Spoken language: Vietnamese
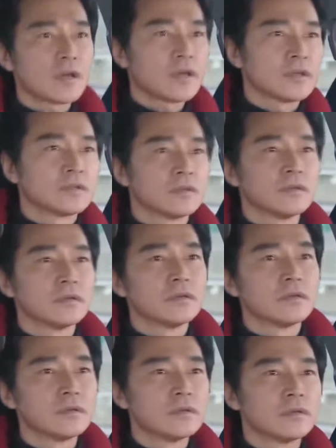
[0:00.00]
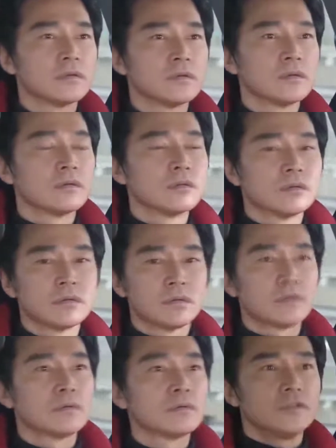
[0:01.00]
Quẹo mới đúng chứ Xin quý khách đi
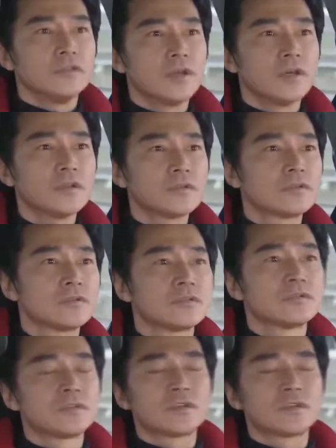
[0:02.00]
thẳng Không đúng mà